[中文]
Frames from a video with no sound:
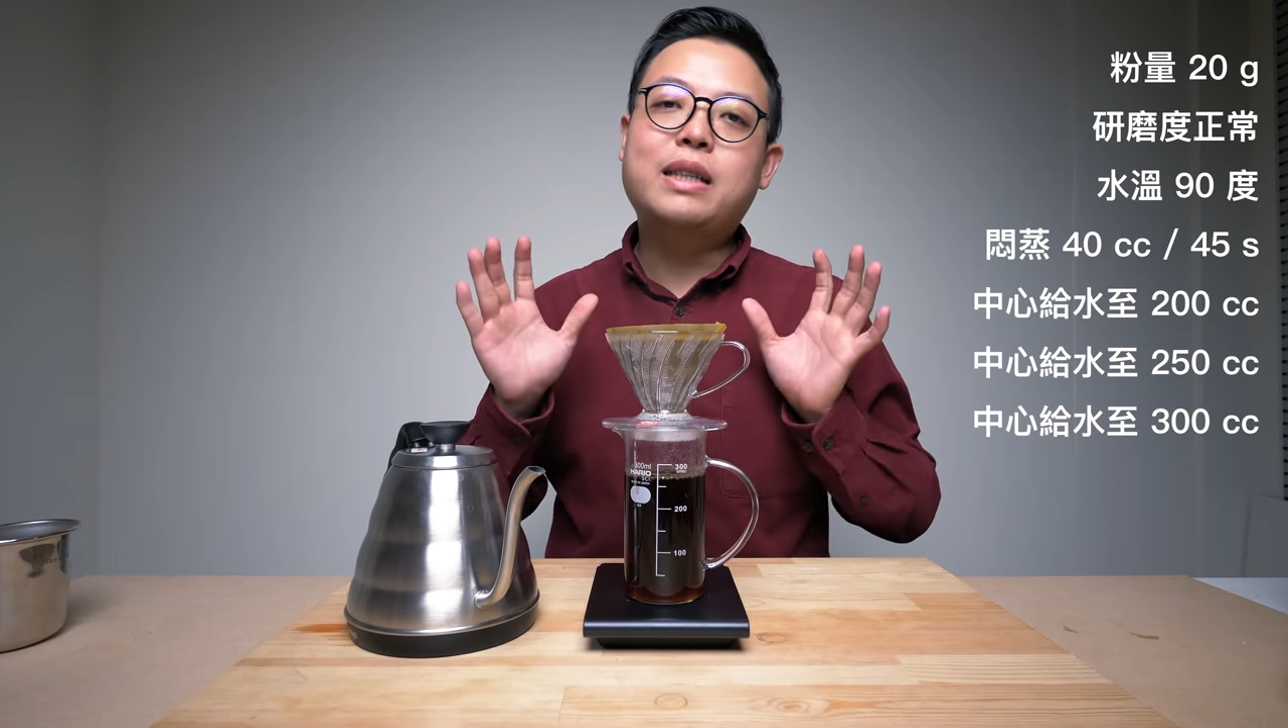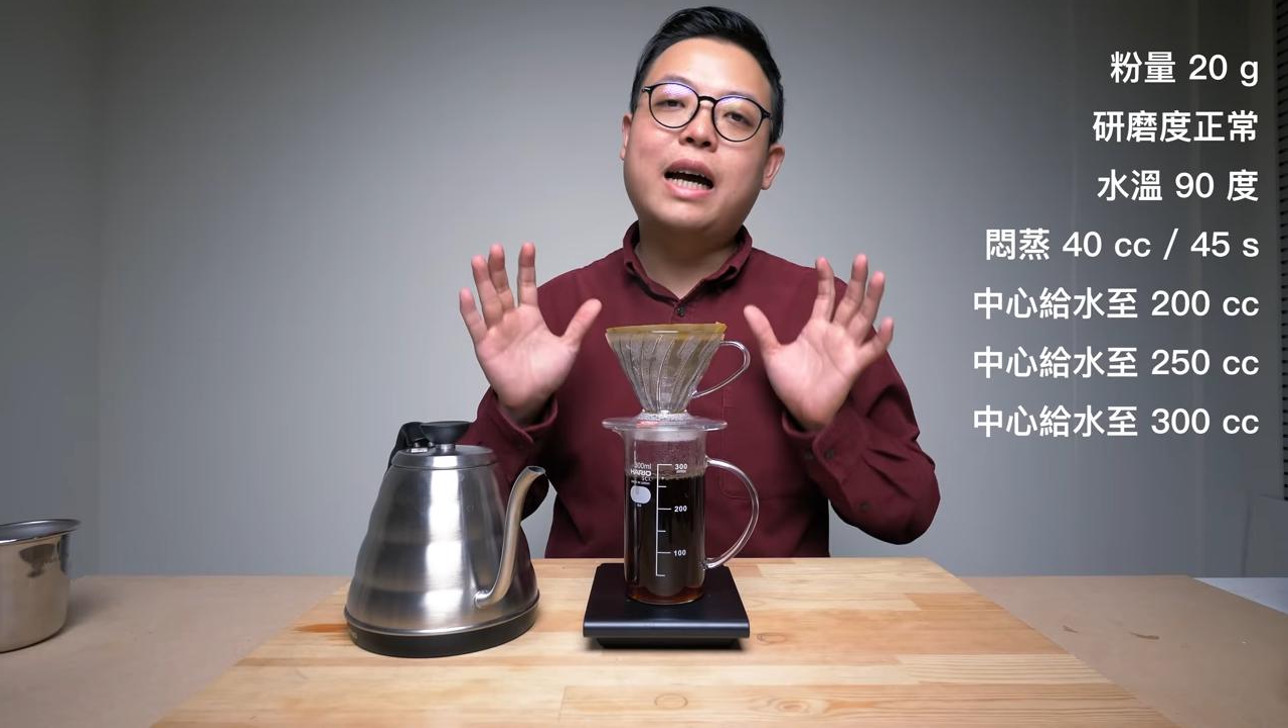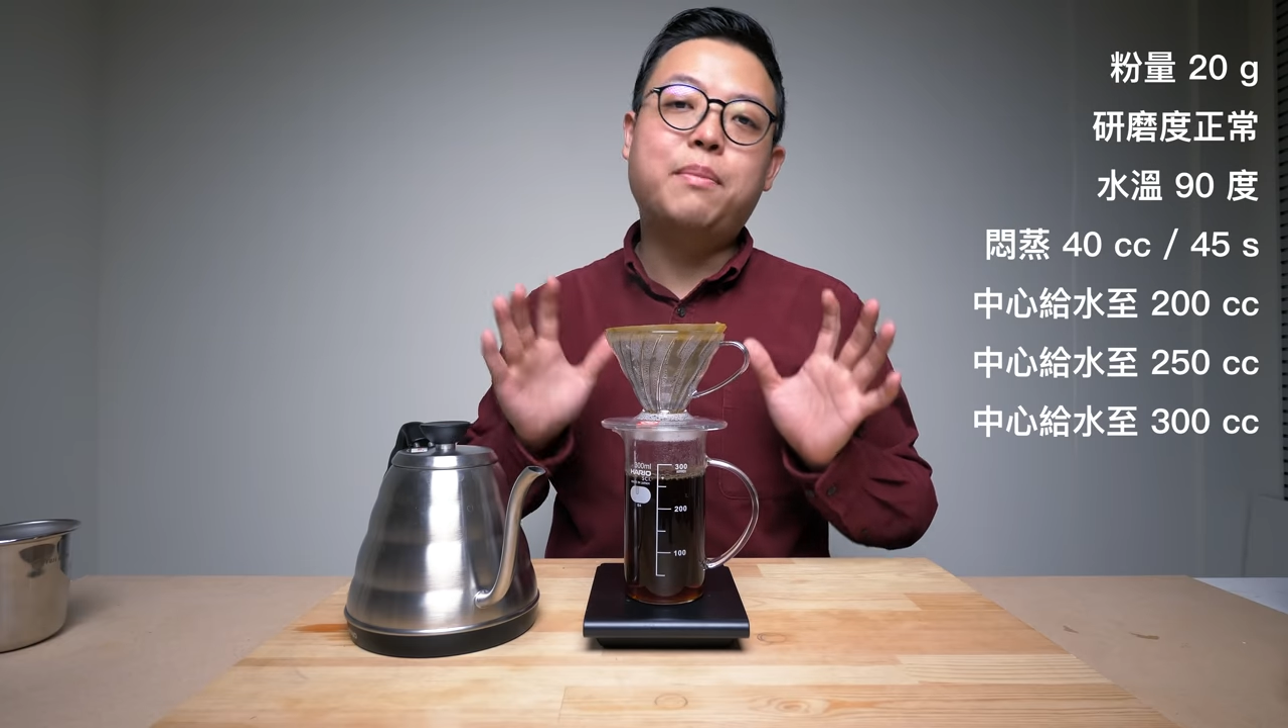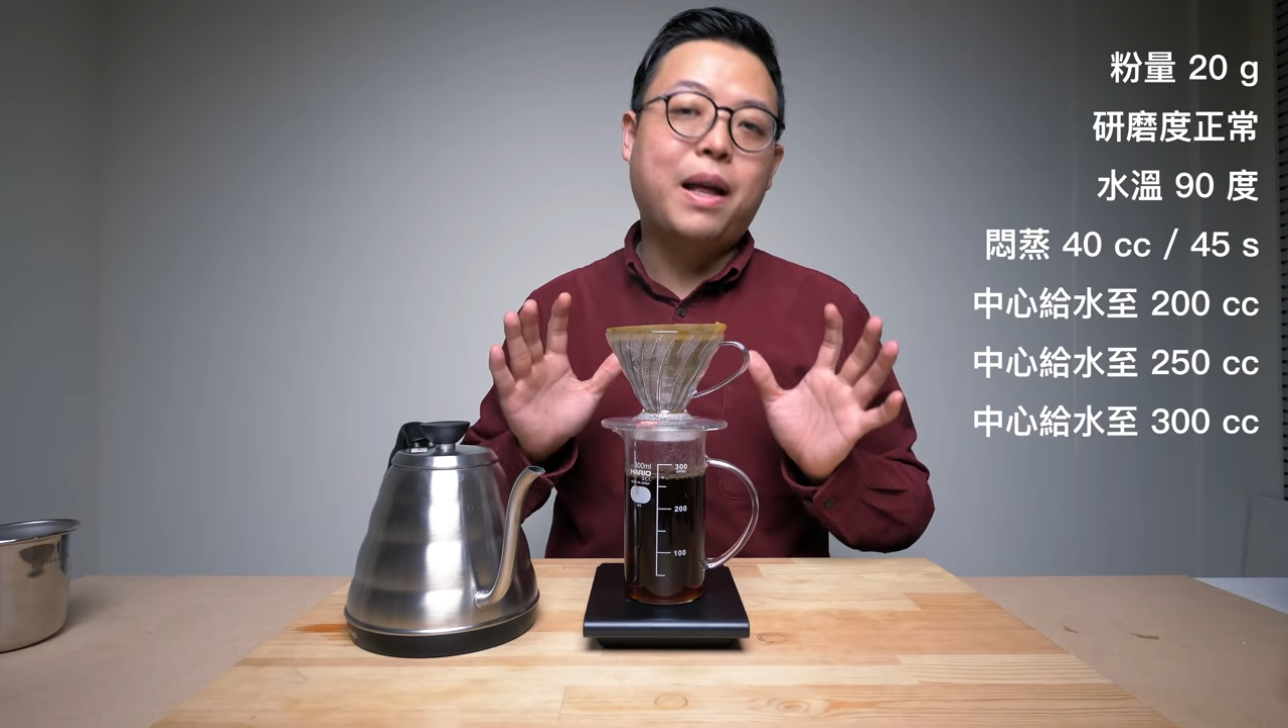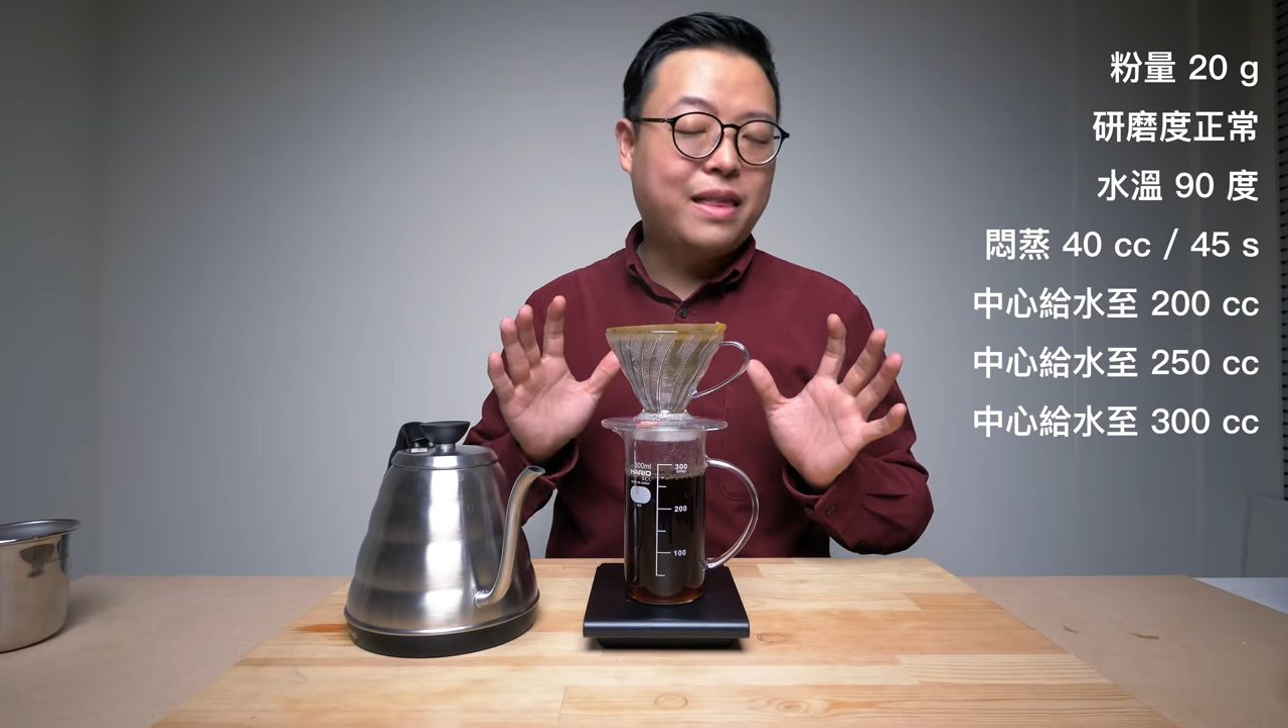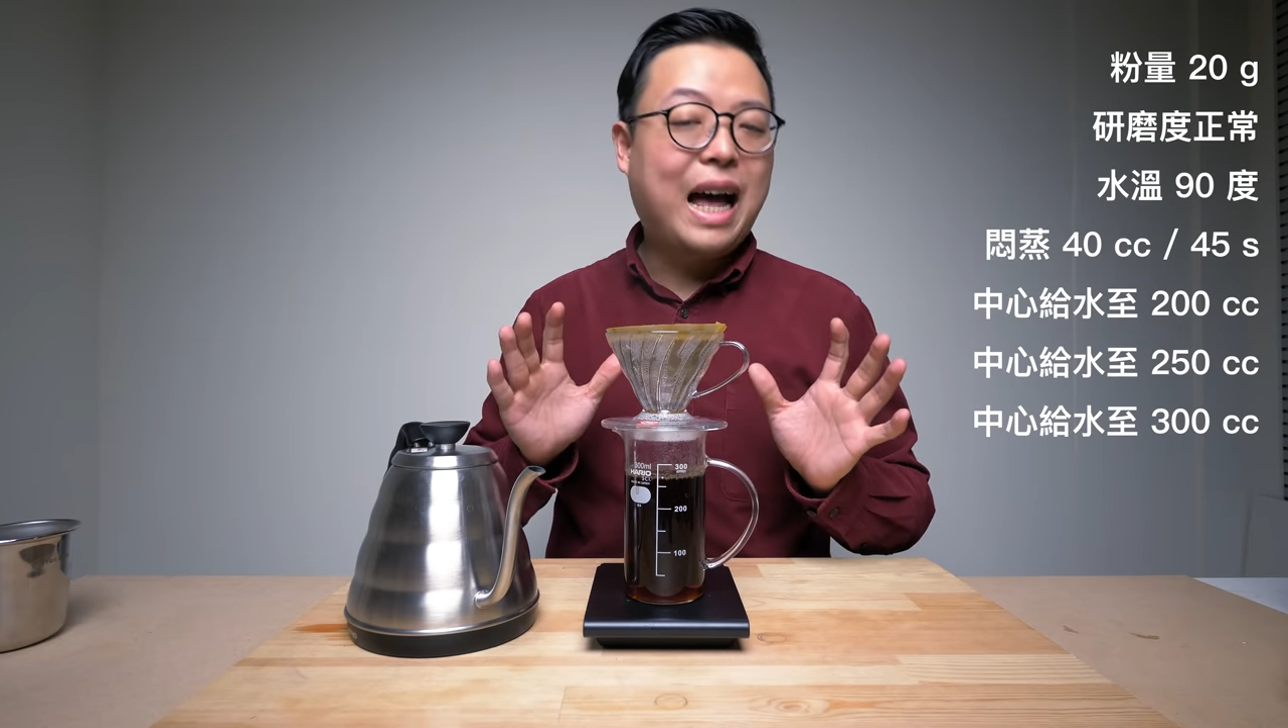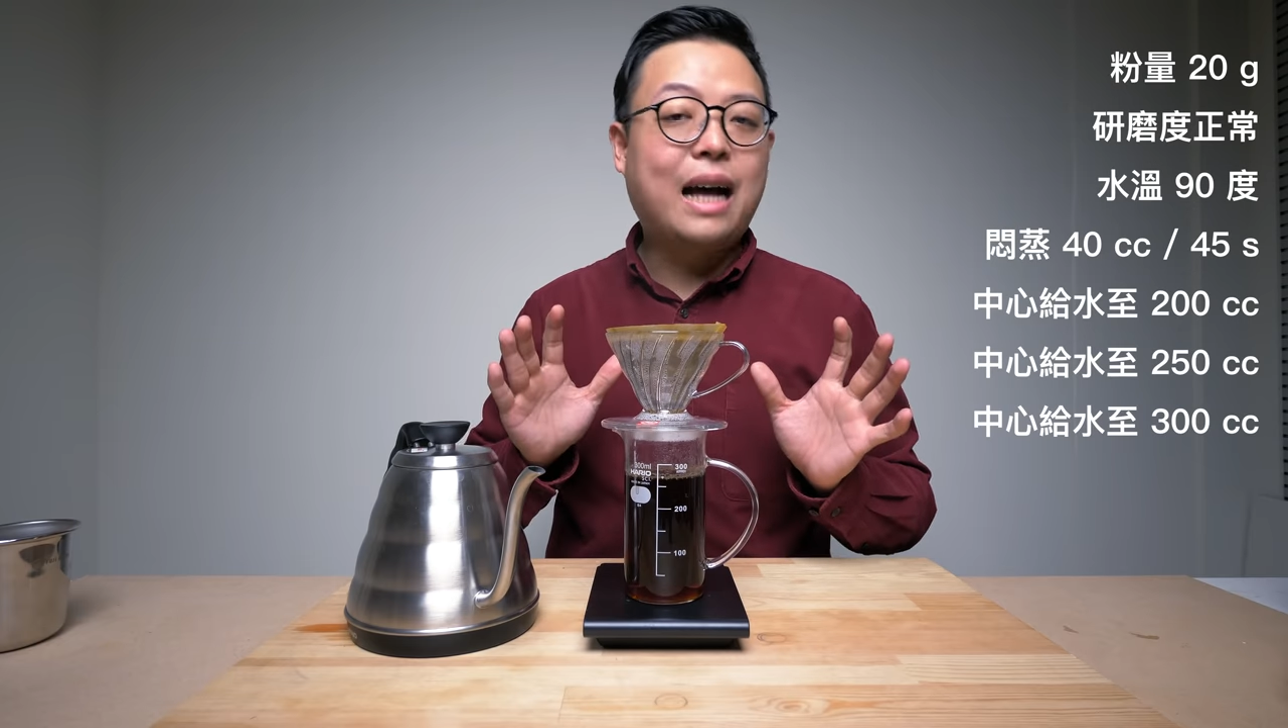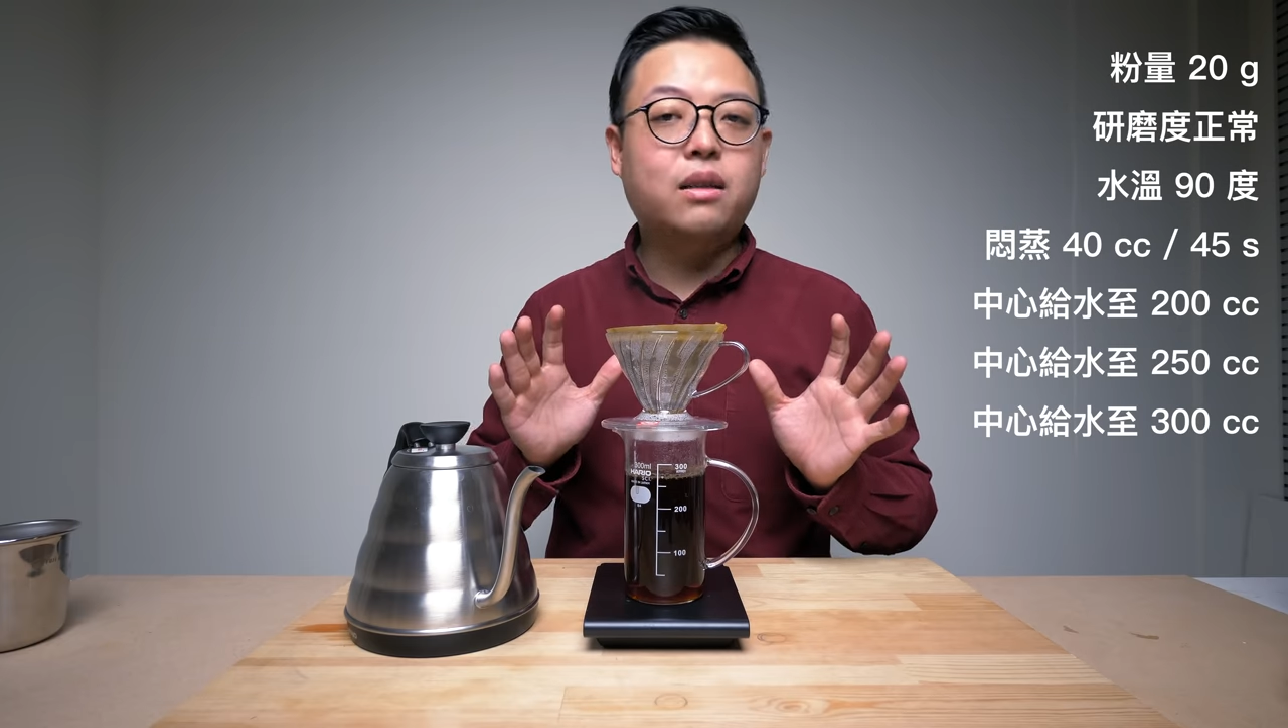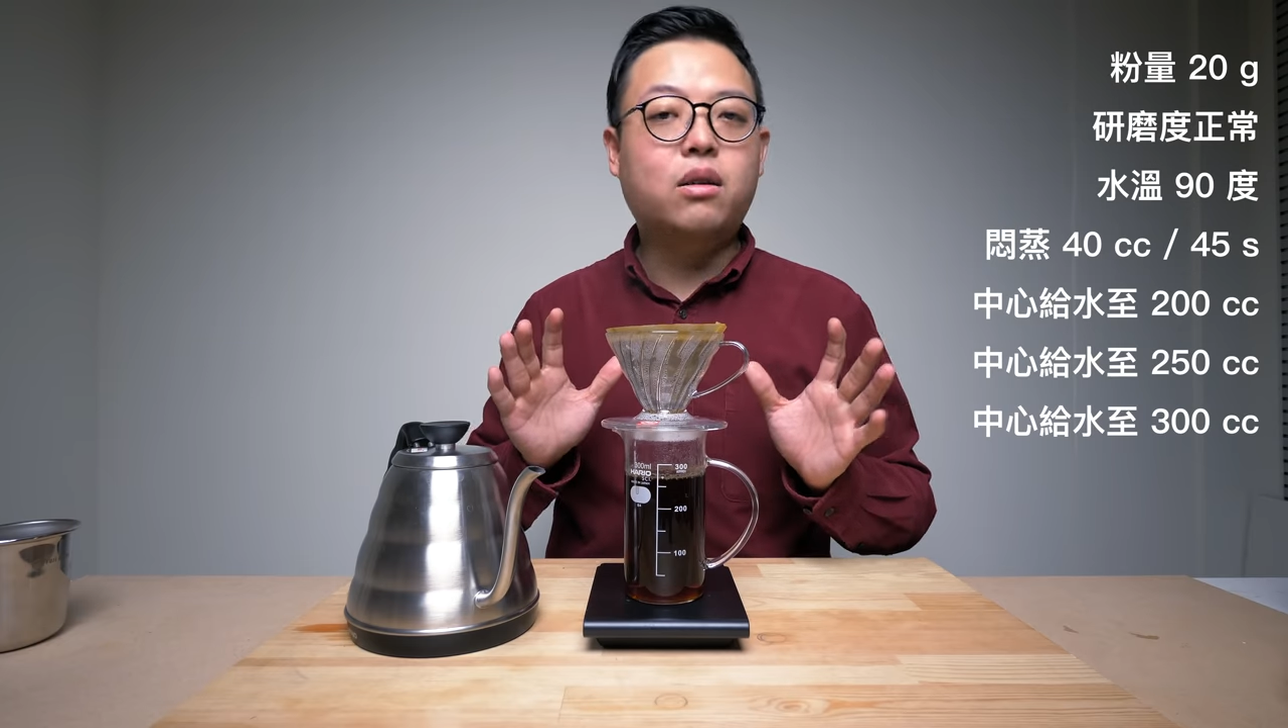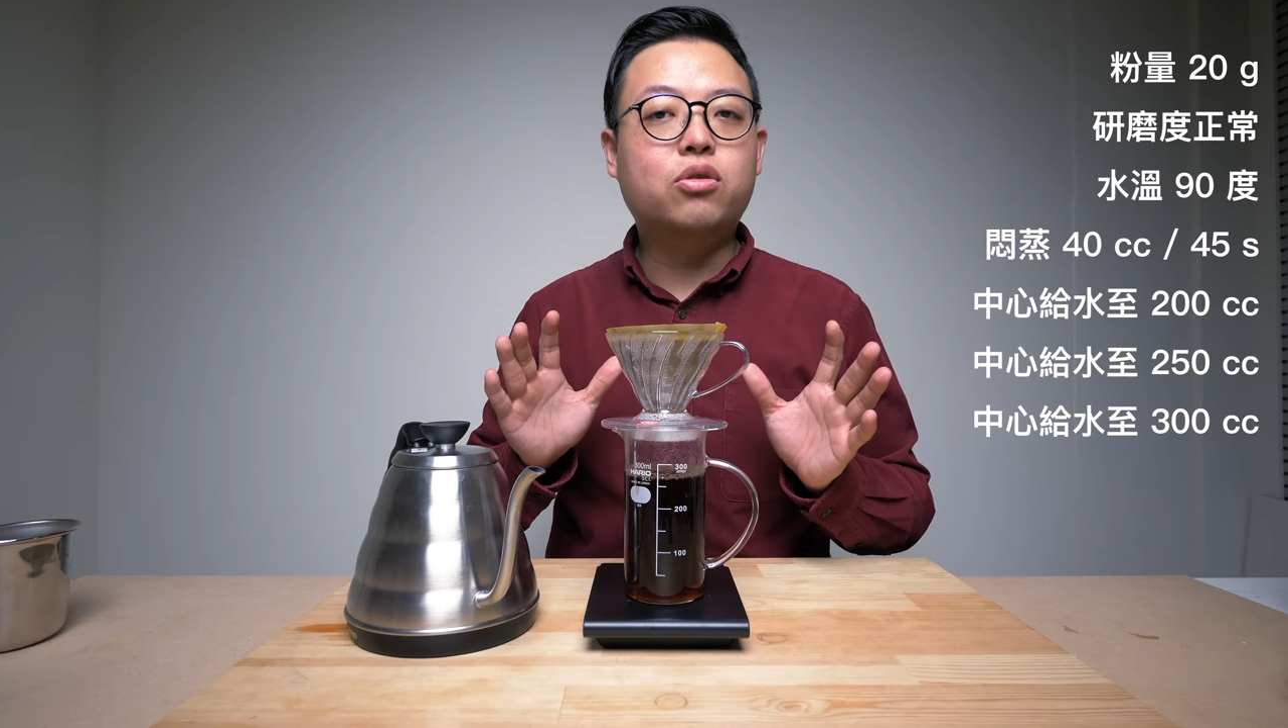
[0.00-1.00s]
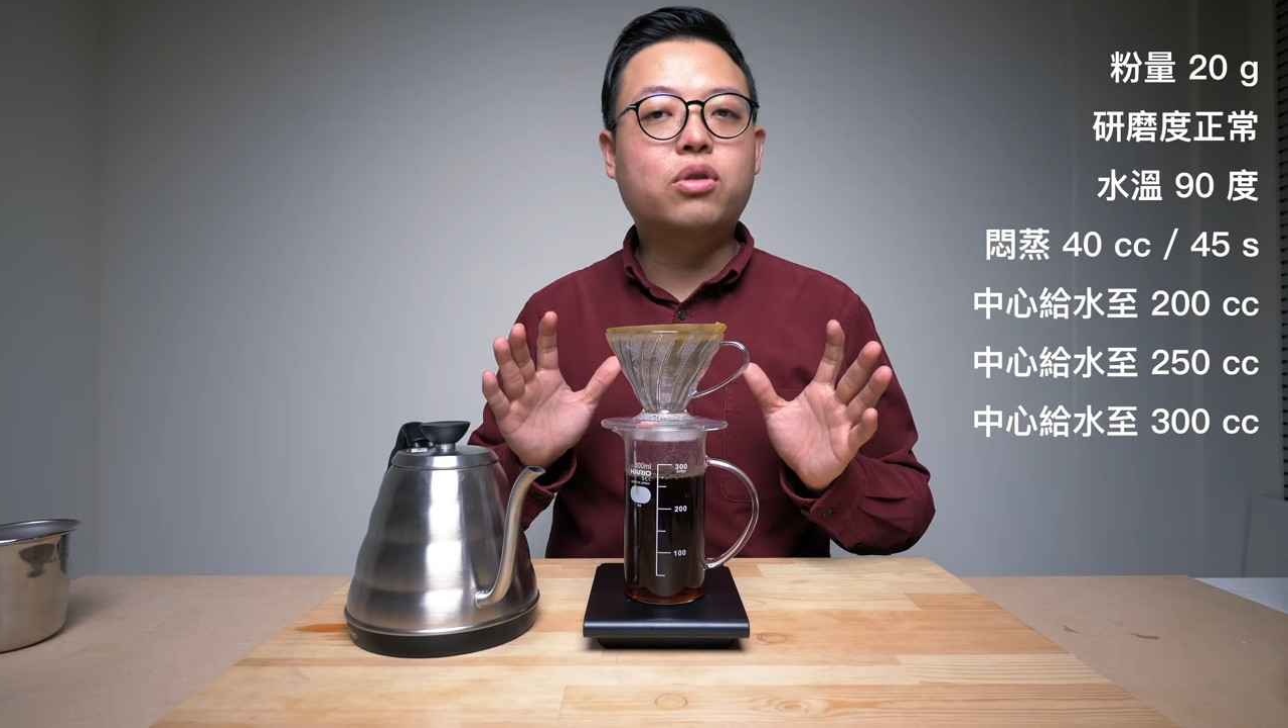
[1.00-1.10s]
差异蛮大的哦，